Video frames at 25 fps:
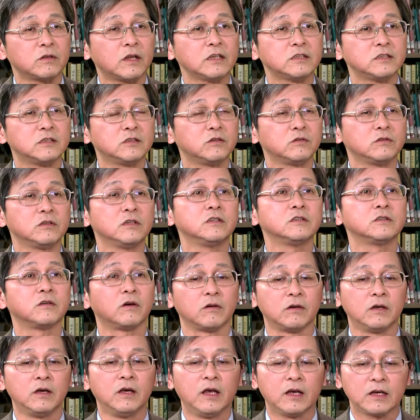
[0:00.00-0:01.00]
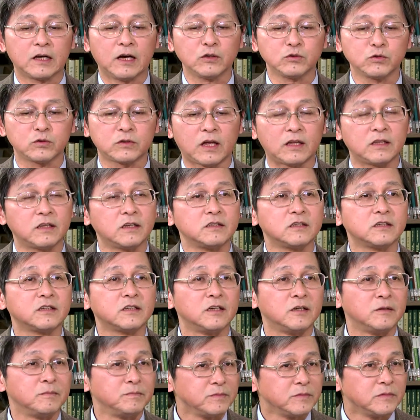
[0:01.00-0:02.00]
它其实就是一种刚所谈的这
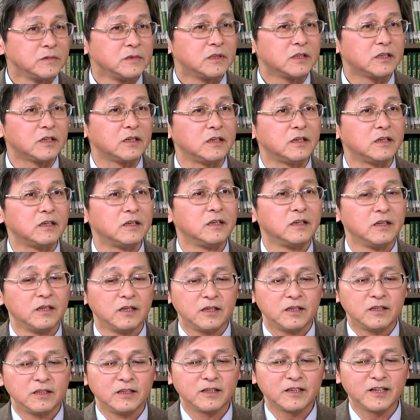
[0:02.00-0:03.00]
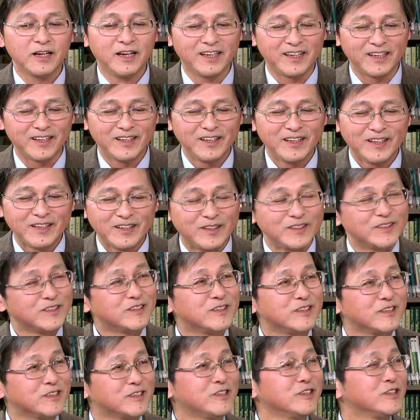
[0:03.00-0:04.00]
个那个那个
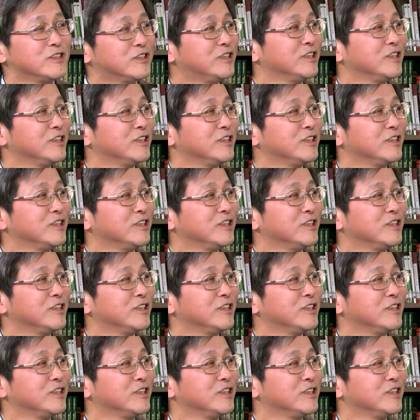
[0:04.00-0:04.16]
适